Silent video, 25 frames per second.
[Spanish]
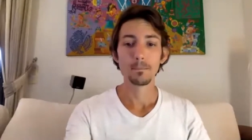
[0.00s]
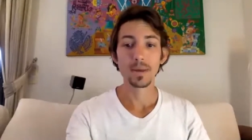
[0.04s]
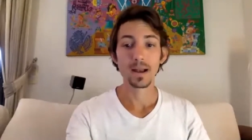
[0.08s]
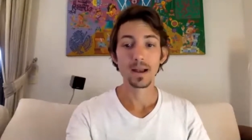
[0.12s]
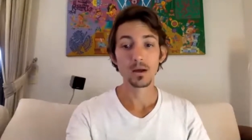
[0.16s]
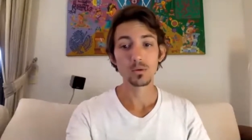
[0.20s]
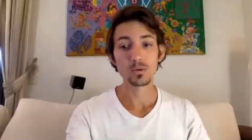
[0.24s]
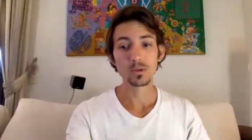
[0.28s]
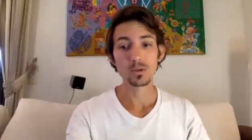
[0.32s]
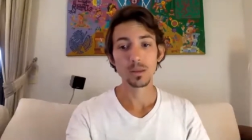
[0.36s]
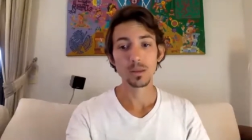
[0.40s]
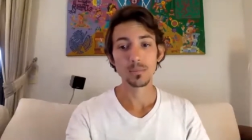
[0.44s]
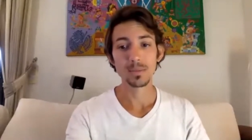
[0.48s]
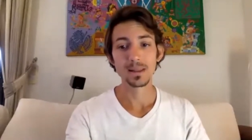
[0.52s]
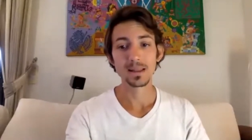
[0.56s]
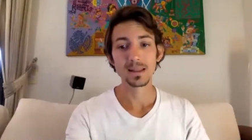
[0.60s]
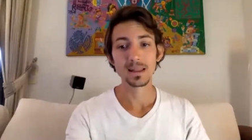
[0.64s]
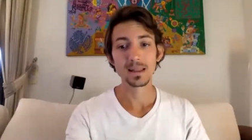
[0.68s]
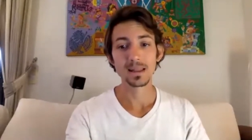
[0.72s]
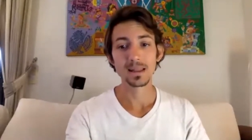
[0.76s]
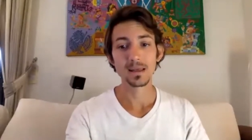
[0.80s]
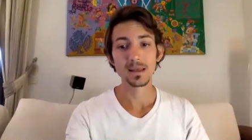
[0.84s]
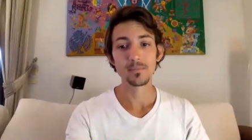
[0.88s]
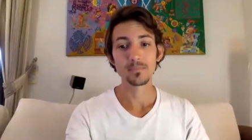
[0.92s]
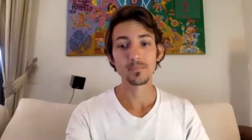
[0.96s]
para
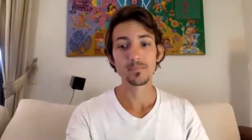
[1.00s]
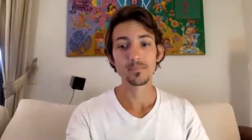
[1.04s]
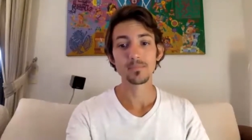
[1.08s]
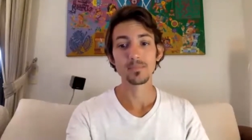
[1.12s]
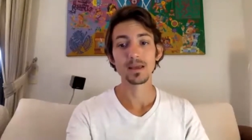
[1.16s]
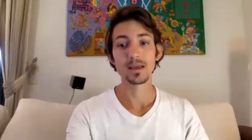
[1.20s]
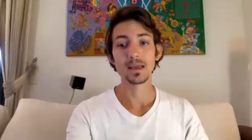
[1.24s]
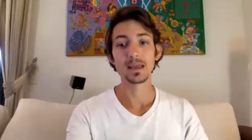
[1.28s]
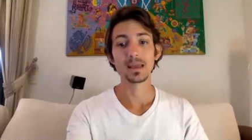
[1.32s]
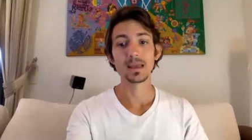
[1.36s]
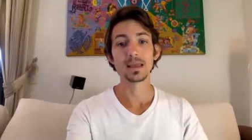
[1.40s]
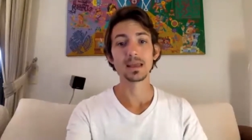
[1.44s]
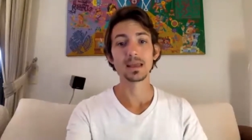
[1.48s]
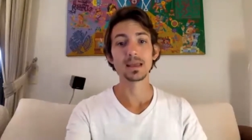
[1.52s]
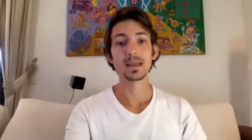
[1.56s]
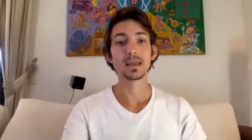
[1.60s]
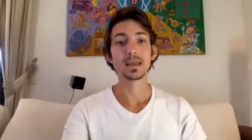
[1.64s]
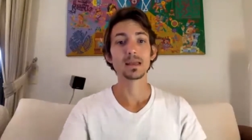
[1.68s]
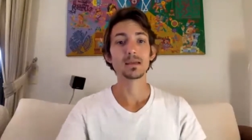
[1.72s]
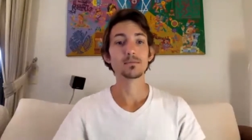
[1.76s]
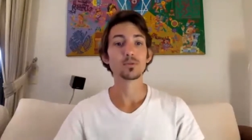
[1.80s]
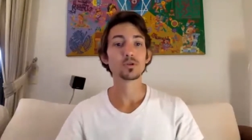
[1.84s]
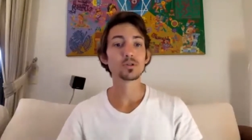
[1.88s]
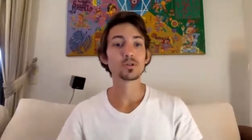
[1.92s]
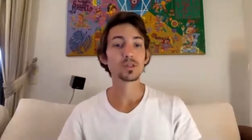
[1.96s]
justamente ah,
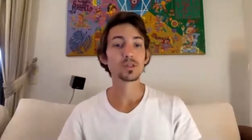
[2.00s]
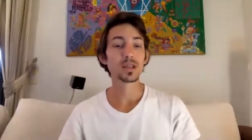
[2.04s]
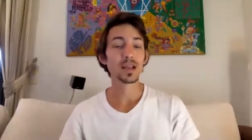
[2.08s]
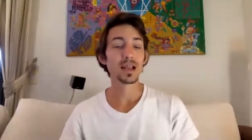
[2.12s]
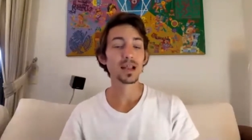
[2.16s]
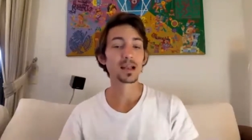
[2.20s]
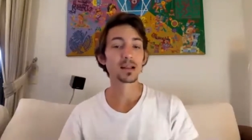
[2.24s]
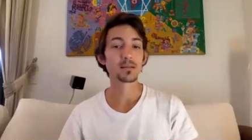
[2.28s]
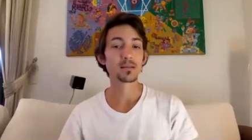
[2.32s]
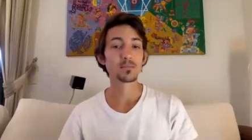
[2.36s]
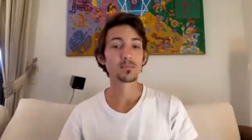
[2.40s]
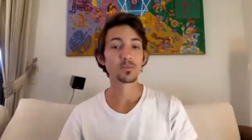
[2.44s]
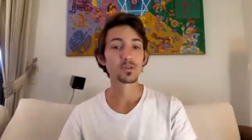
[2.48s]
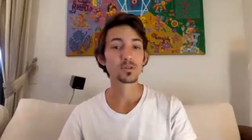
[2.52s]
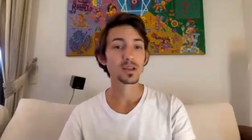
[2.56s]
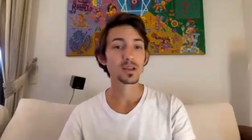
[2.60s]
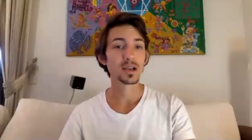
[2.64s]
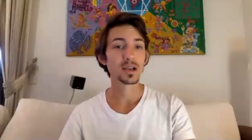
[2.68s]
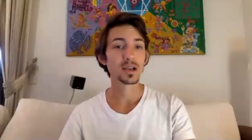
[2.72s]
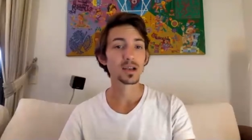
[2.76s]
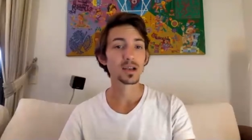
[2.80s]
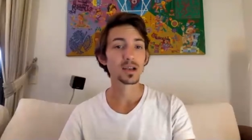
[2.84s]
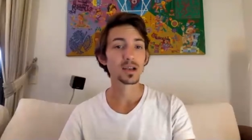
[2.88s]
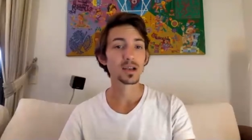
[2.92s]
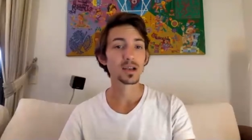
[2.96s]
eh, mostrar,
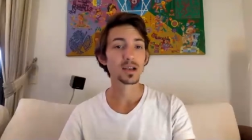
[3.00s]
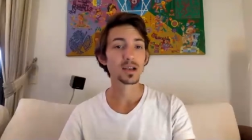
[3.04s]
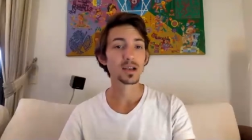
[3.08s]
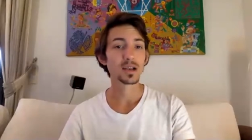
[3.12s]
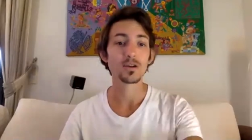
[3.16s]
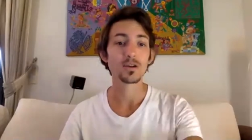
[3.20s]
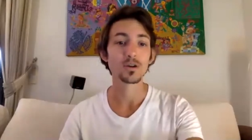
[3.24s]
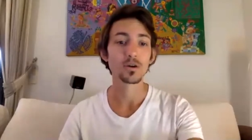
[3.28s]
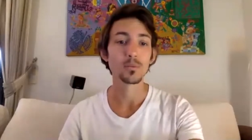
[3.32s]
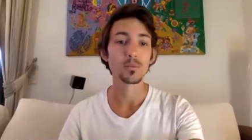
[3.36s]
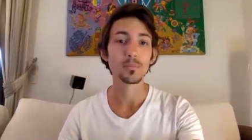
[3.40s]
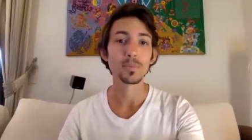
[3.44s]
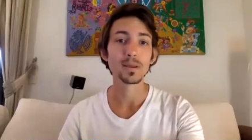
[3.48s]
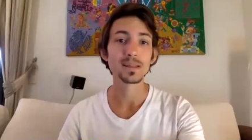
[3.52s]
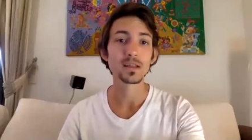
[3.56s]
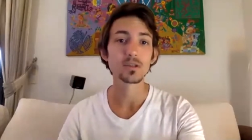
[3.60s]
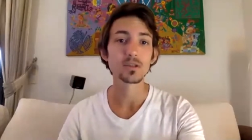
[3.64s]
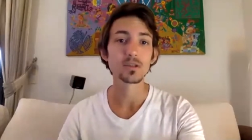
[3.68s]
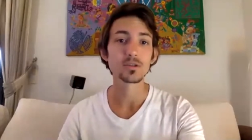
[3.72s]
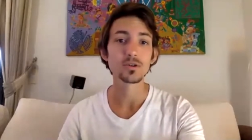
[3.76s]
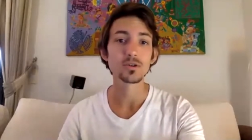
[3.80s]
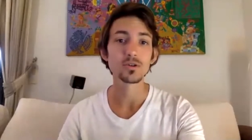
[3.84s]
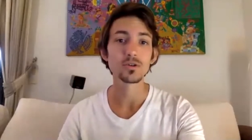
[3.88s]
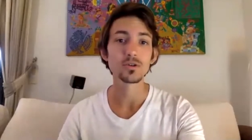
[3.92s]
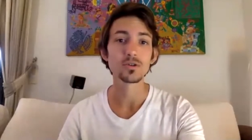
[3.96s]
mostrar esto que nos
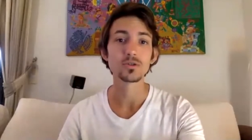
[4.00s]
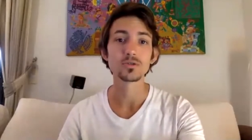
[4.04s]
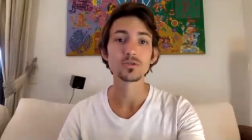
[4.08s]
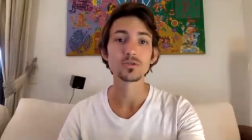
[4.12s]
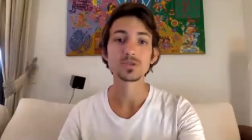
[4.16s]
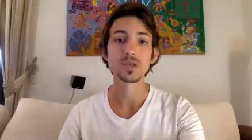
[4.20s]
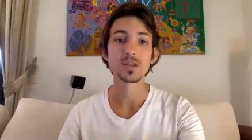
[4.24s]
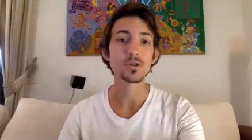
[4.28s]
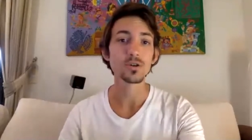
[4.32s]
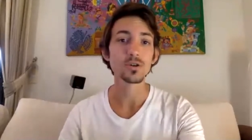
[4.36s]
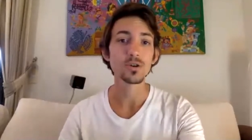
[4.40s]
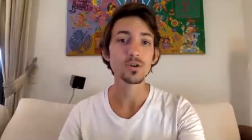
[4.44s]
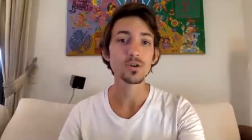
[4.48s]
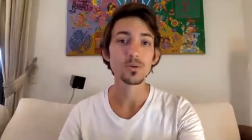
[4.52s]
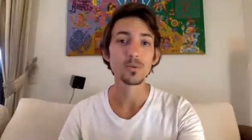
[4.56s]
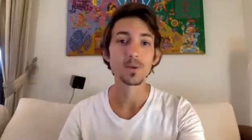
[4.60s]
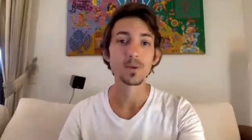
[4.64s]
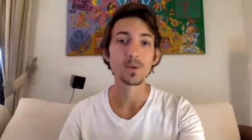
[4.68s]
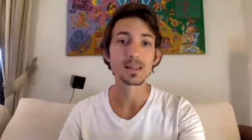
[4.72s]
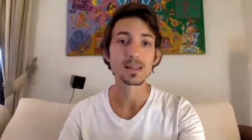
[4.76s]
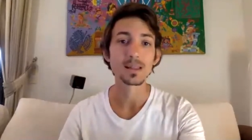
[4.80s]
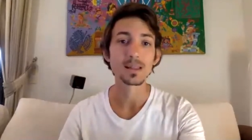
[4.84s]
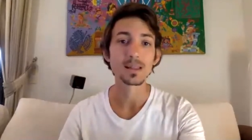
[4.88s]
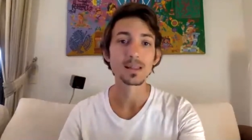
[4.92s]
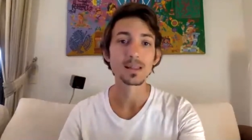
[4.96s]
compete a todos, a todos los
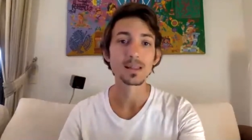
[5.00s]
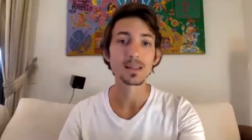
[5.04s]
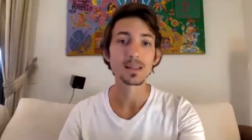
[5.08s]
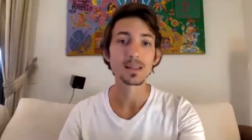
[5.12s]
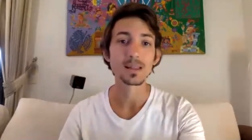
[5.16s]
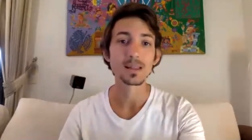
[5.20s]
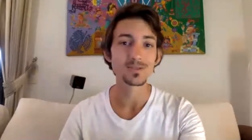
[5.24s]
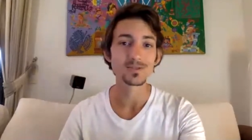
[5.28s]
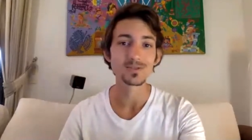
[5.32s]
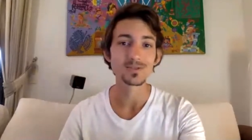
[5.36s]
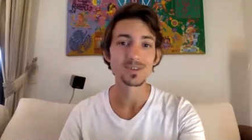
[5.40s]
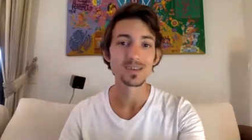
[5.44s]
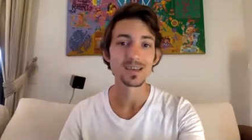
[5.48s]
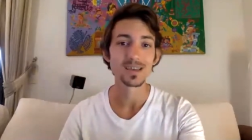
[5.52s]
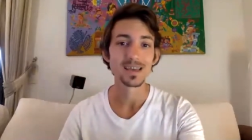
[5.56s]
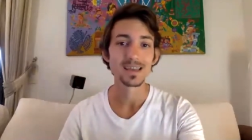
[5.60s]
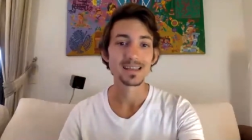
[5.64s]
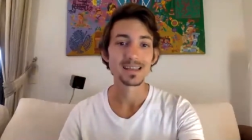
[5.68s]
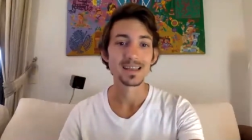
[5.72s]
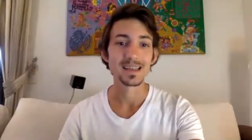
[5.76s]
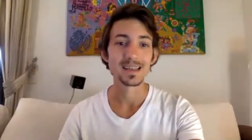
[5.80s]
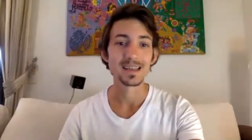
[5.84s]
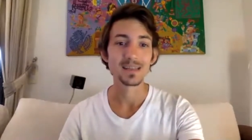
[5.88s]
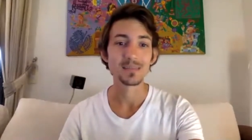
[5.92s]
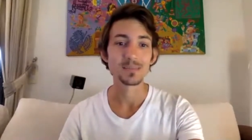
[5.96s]
vertebrados
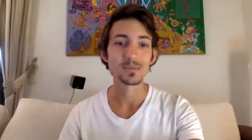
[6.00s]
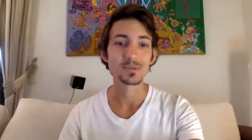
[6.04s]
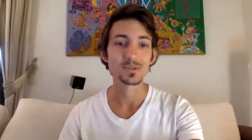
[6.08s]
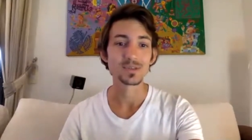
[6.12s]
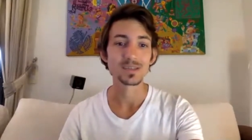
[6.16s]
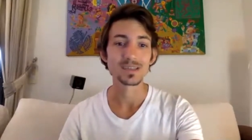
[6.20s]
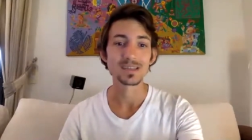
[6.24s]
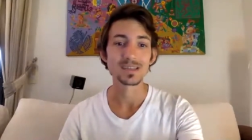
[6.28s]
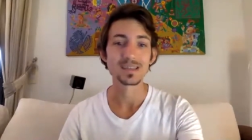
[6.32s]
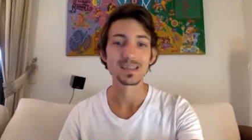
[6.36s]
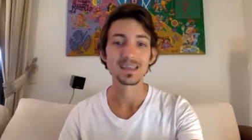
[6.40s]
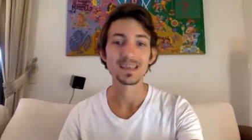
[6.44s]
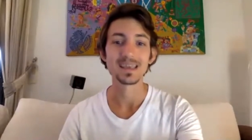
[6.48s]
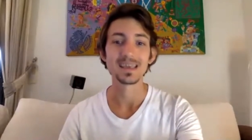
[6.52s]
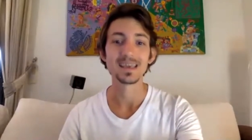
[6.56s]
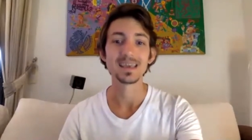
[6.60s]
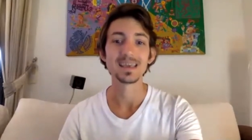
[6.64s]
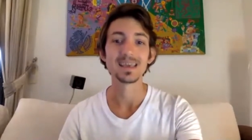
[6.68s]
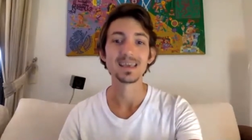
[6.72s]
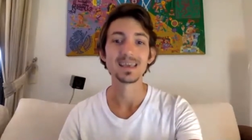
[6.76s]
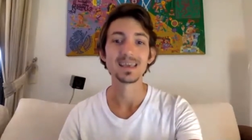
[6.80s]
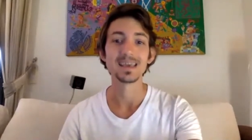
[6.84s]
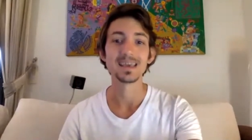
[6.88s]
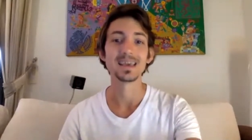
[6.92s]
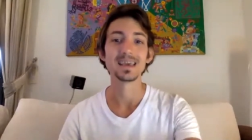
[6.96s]
tenemos
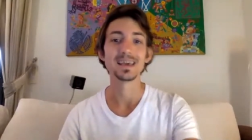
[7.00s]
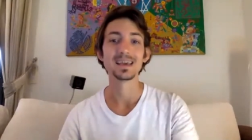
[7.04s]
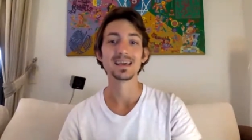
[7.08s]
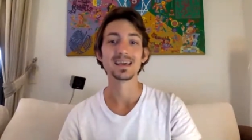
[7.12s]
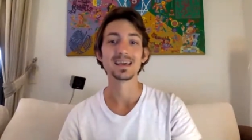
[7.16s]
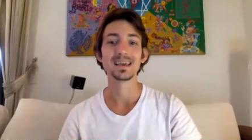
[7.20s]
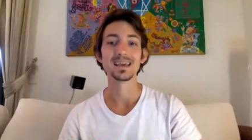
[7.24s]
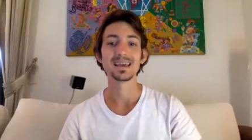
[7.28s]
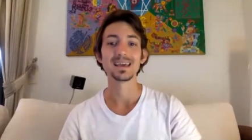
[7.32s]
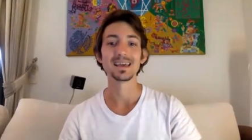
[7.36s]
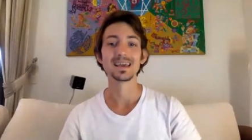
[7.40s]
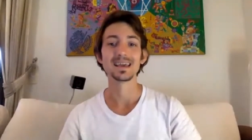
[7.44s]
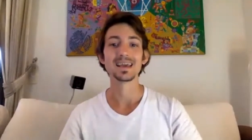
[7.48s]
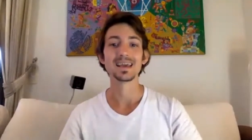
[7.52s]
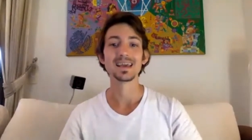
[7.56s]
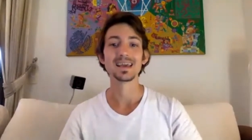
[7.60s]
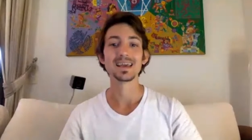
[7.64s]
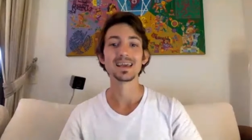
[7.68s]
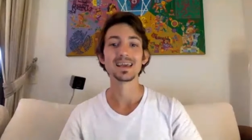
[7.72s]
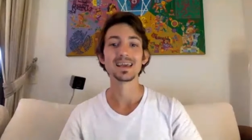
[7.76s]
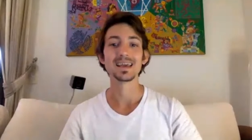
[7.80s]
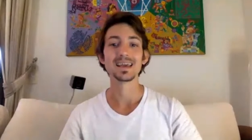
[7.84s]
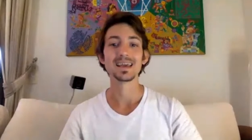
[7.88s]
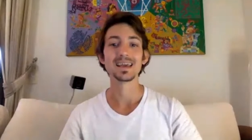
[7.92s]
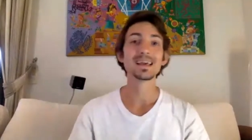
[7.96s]
este,
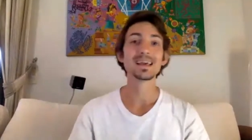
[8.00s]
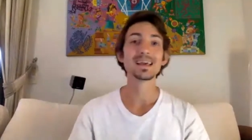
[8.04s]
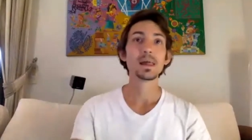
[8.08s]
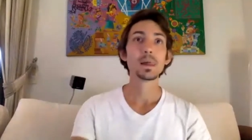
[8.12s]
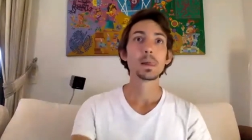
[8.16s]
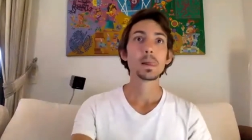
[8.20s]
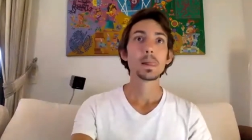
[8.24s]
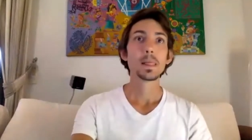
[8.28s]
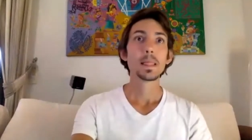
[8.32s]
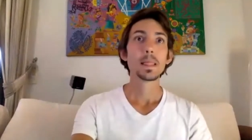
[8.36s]
este